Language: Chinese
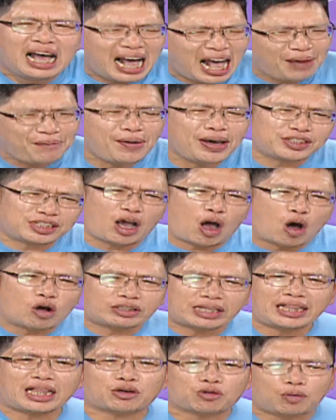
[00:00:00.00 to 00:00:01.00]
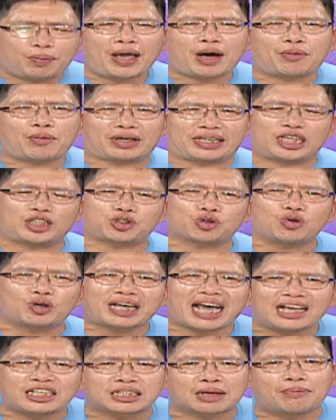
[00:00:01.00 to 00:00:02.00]
啊，月线红灯的股票我移除
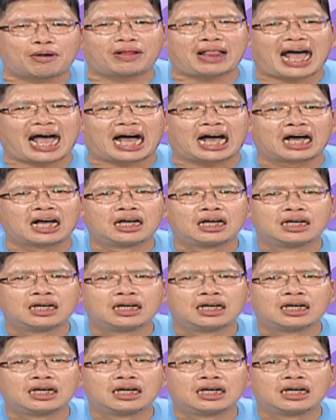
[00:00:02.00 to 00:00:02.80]
干什么啦？